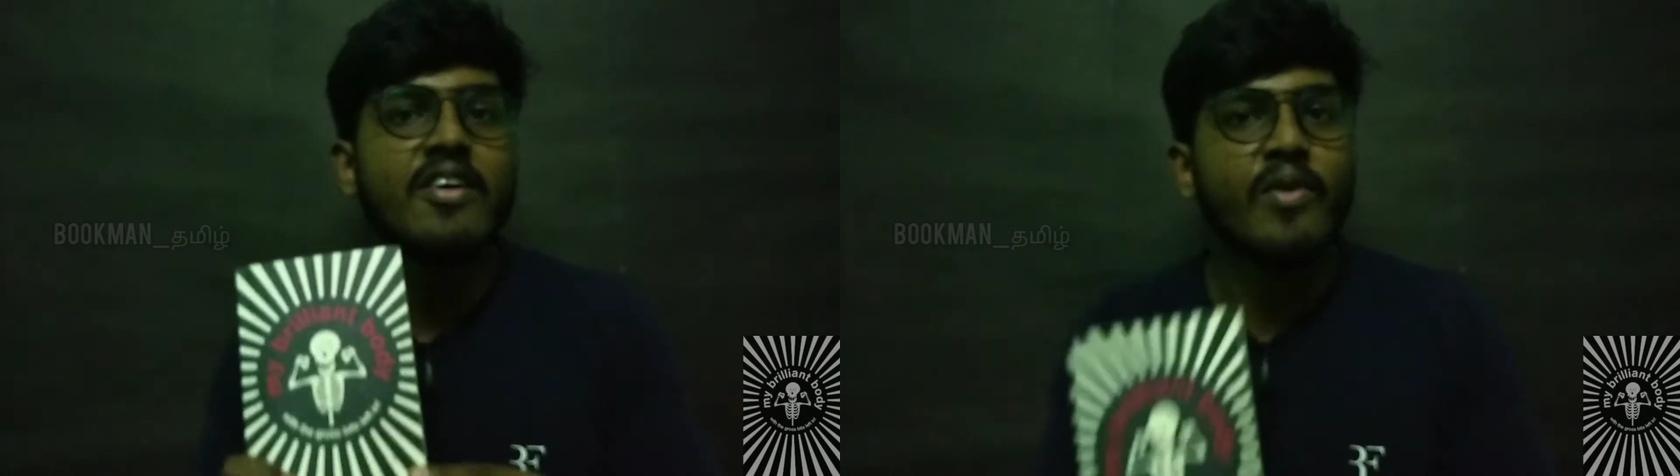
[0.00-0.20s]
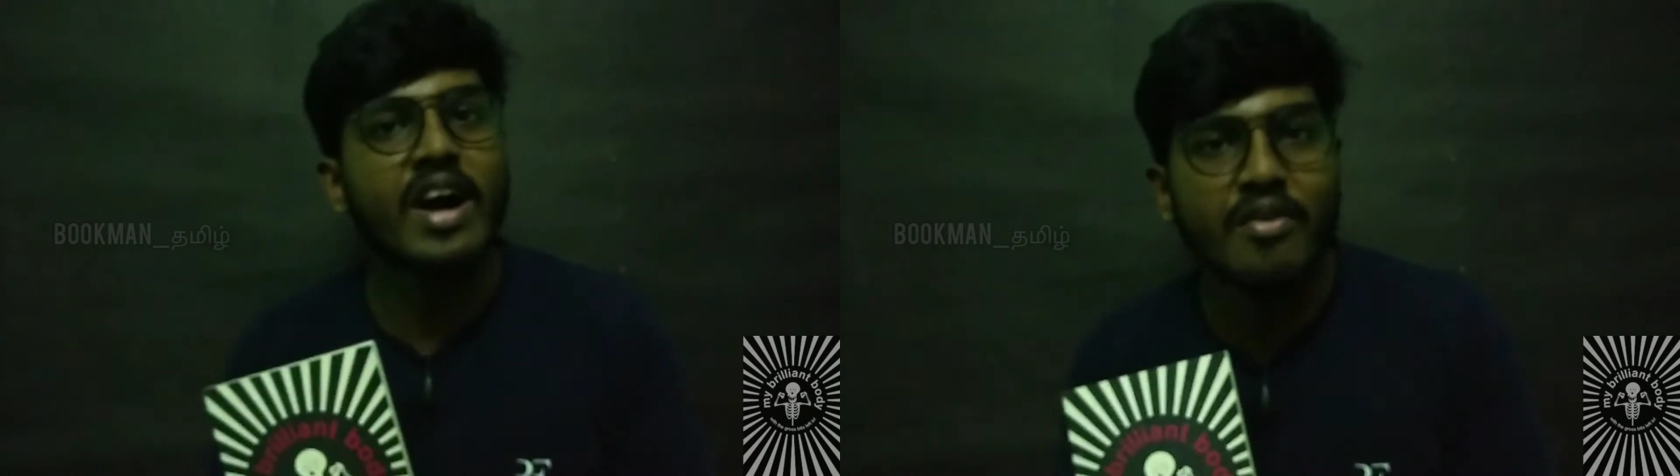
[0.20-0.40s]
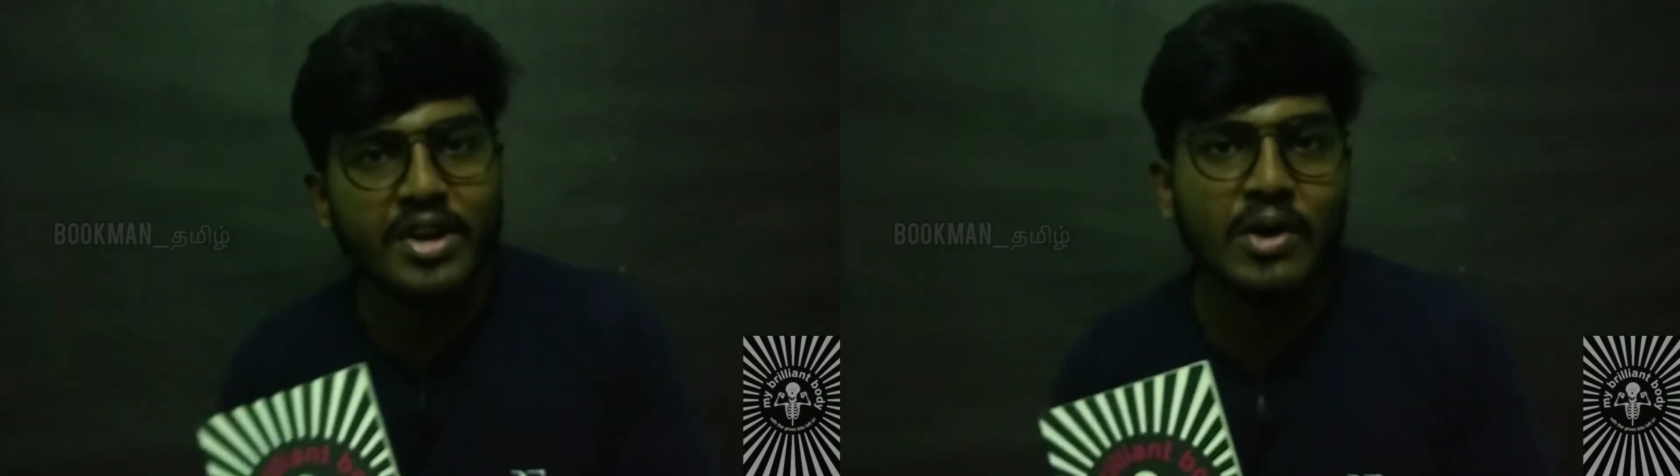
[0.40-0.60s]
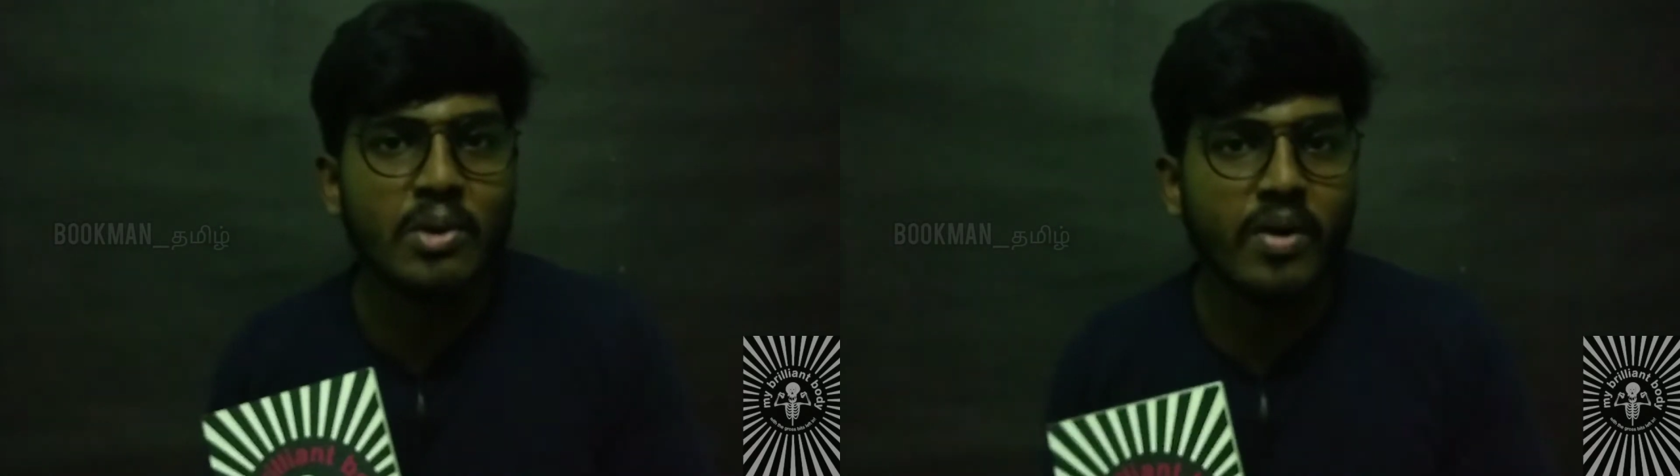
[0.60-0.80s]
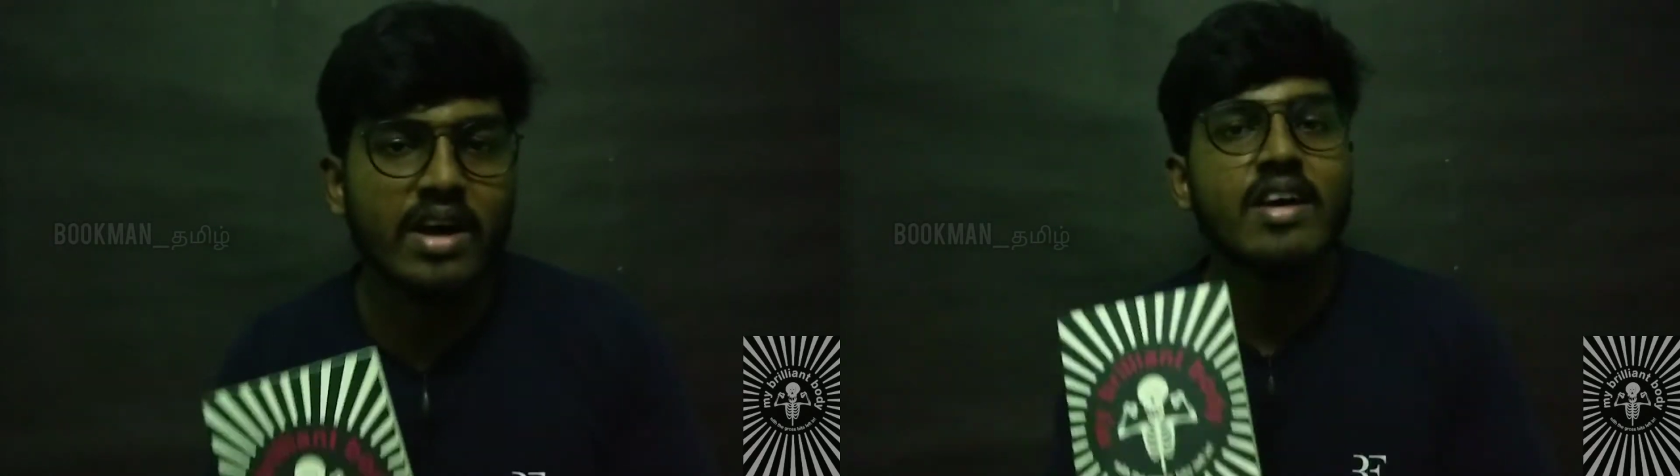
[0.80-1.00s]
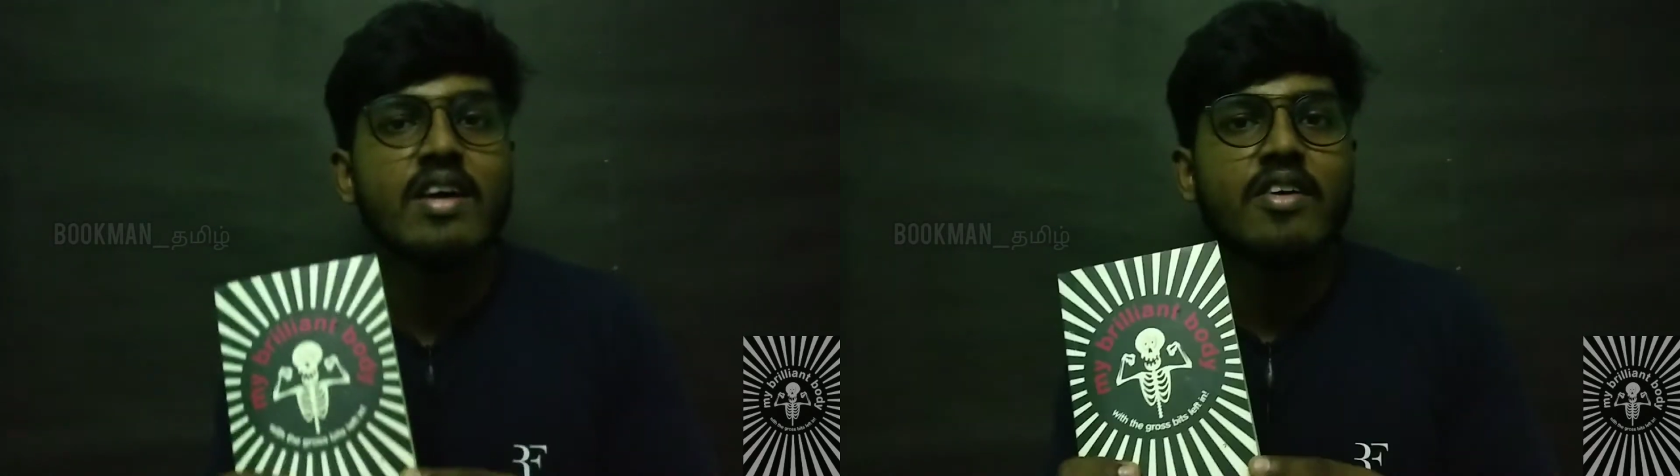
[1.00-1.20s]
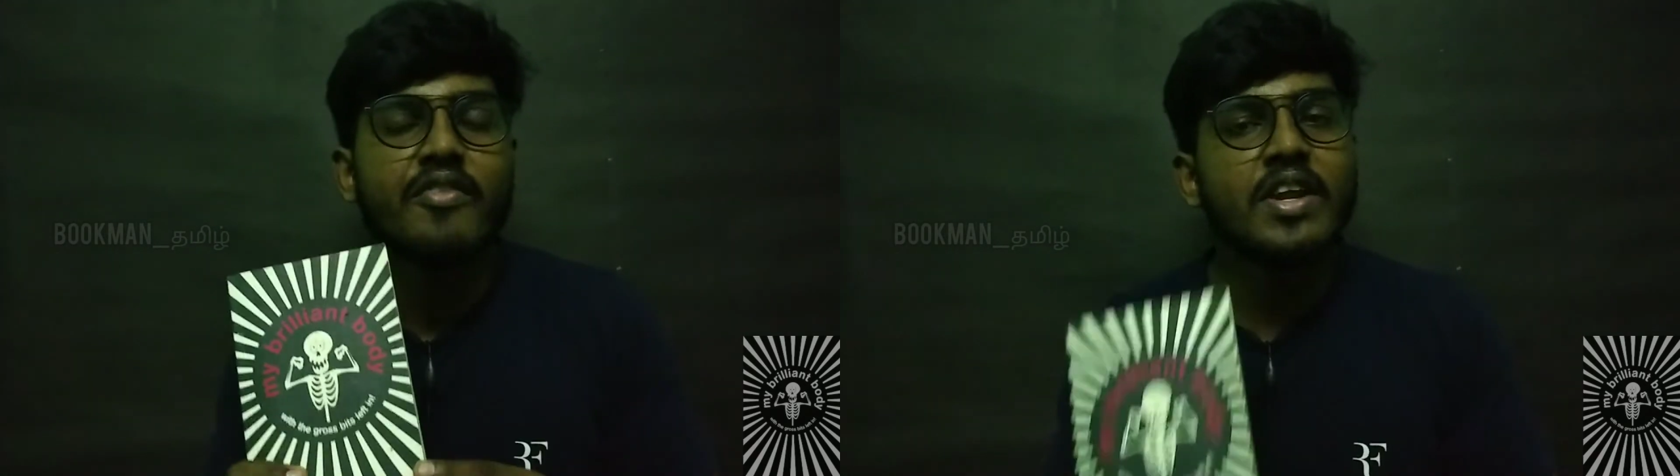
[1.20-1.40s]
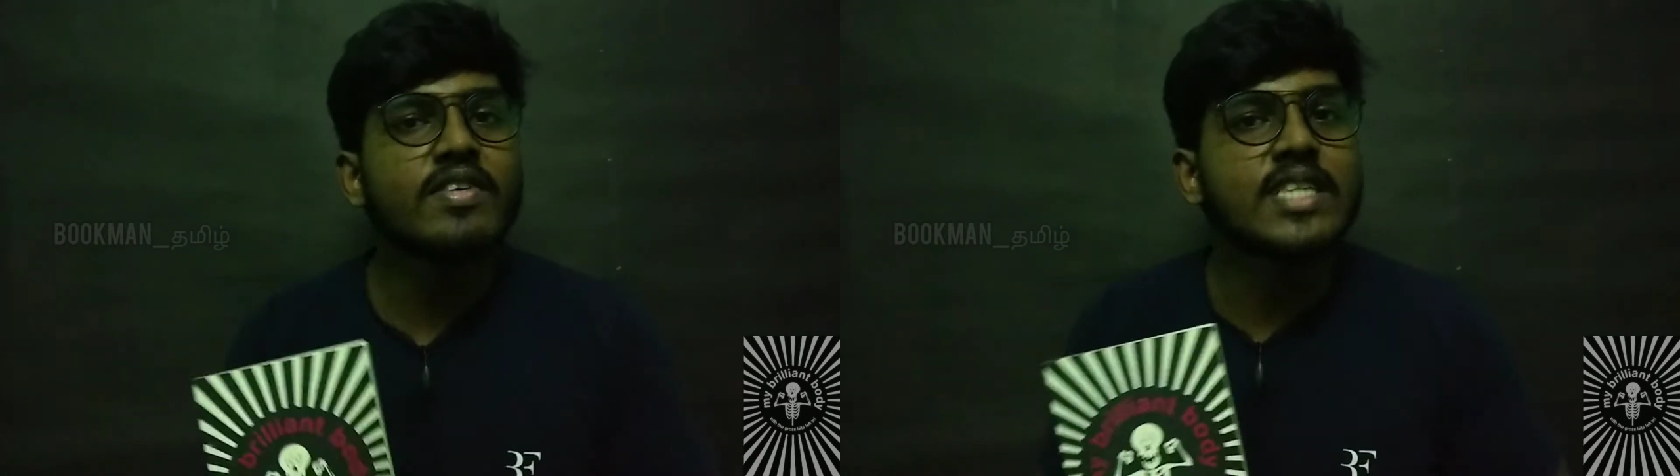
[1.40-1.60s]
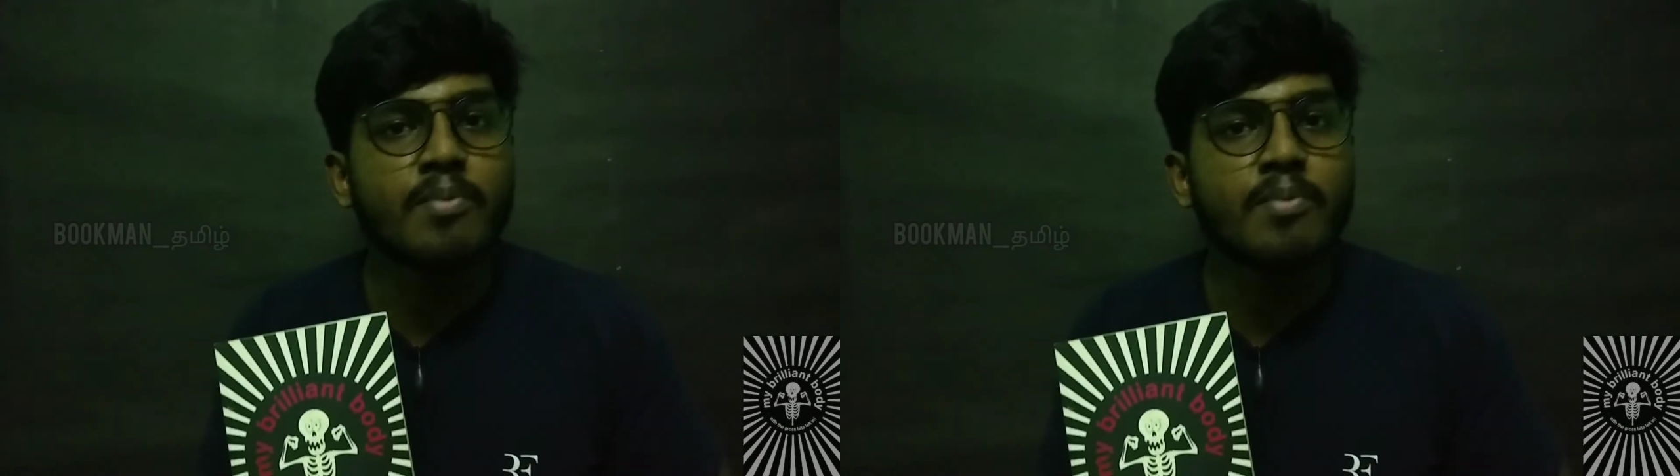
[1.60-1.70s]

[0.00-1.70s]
வாங்க வீடியோக்குள்ளே போகலாம் வீடியோ